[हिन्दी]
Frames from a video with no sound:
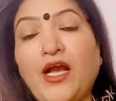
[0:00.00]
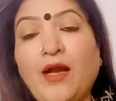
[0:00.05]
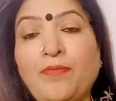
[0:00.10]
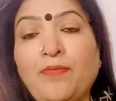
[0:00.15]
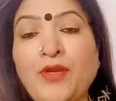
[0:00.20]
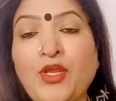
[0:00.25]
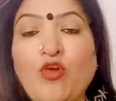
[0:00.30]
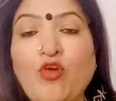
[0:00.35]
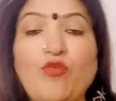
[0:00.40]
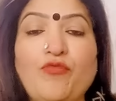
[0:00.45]

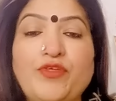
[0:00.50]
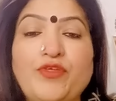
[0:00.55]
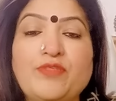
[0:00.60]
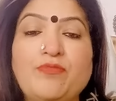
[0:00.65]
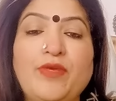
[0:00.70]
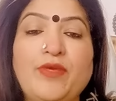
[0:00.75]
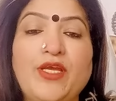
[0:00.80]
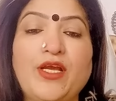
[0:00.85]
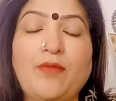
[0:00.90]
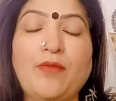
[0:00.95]
अपने ऑफिस
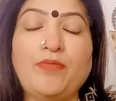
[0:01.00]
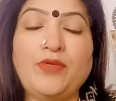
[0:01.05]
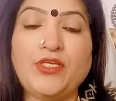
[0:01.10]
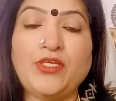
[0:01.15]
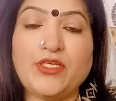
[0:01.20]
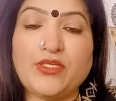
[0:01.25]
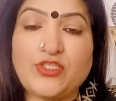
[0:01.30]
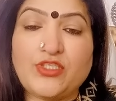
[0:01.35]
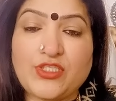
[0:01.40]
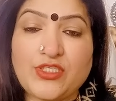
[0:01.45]
में अपनी
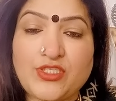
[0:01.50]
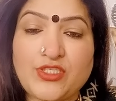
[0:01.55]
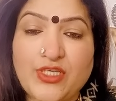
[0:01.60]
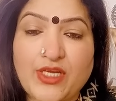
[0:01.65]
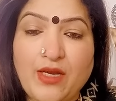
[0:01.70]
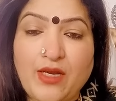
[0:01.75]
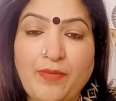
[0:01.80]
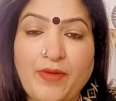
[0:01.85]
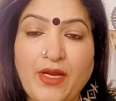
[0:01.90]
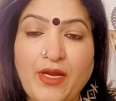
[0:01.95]
जिस
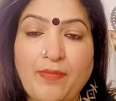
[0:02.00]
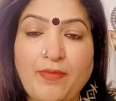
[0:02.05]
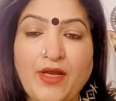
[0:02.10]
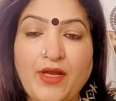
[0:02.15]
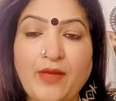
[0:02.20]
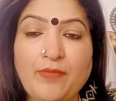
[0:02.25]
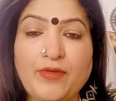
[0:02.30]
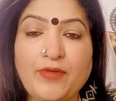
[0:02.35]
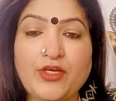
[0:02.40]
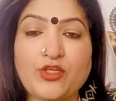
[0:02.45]
जगह पर आप
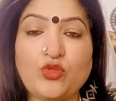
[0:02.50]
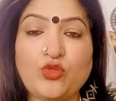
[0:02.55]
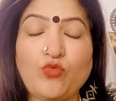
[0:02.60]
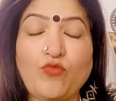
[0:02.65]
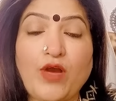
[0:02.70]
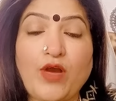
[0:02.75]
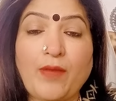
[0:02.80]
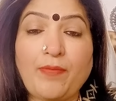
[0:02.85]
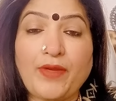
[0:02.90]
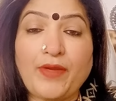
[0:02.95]
काम करते हो
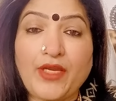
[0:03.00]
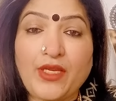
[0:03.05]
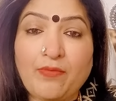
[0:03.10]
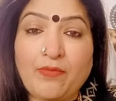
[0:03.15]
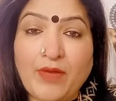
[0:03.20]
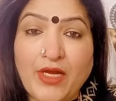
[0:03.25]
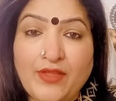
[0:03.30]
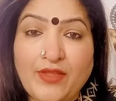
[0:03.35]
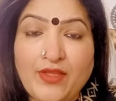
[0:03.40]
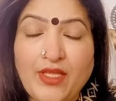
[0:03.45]
वहाँ पर
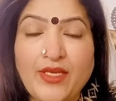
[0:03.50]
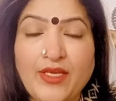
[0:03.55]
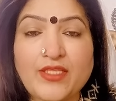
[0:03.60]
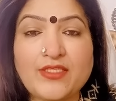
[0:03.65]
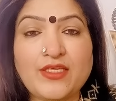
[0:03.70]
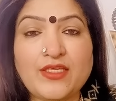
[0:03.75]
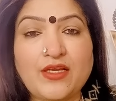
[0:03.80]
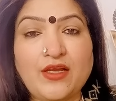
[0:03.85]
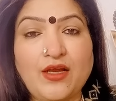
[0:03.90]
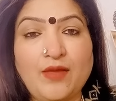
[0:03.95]
ईमानदारी
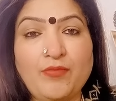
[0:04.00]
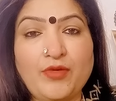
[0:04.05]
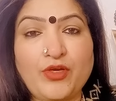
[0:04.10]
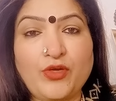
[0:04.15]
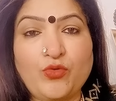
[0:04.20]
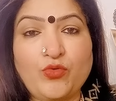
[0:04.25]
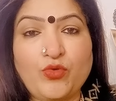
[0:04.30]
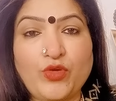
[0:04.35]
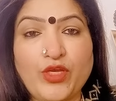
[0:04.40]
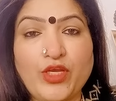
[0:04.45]
से काम
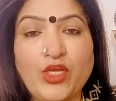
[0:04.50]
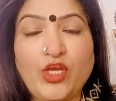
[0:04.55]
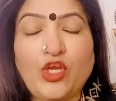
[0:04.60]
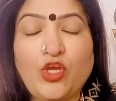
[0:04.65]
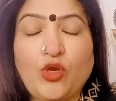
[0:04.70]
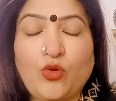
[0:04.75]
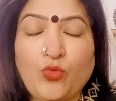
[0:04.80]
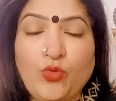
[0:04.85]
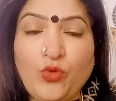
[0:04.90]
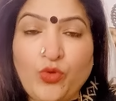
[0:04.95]
करोगे
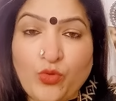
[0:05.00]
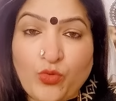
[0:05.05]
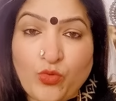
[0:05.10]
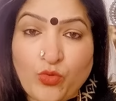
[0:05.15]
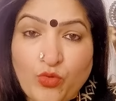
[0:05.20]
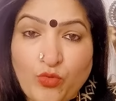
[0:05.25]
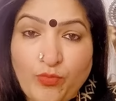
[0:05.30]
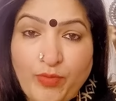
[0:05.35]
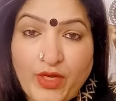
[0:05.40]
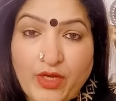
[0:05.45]
उन लोगों
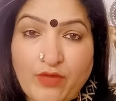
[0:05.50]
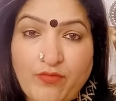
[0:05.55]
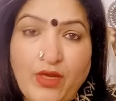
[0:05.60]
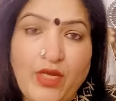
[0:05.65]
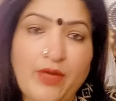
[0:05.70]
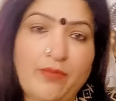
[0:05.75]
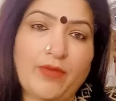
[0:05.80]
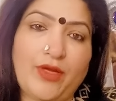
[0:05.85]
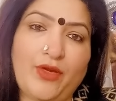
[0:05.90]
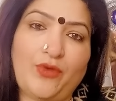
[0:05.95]
को
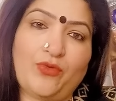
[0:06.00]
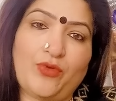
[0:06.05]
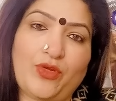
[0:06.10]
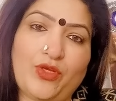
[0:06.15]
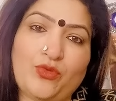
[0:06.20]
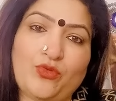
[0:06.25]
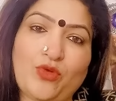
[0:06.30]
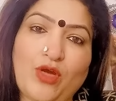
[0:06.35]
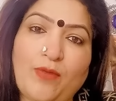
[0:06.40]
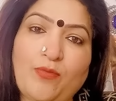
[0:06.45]
भगवान
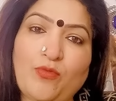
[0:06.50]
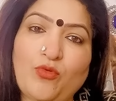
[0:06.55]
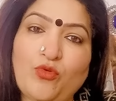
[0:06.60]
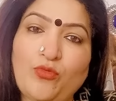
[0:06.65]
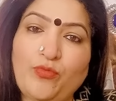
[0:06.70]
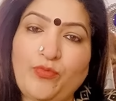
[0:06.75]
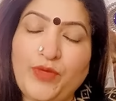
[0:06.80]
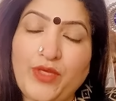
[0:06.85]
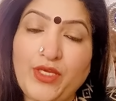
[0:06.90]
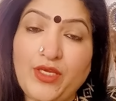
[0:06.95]
मानोगे तो आपको
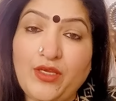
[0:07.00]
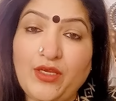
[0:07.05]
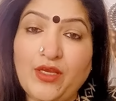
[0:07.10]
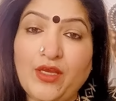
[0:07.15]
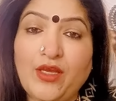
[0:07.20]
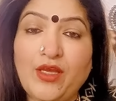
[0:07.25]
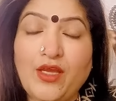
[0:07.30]
भी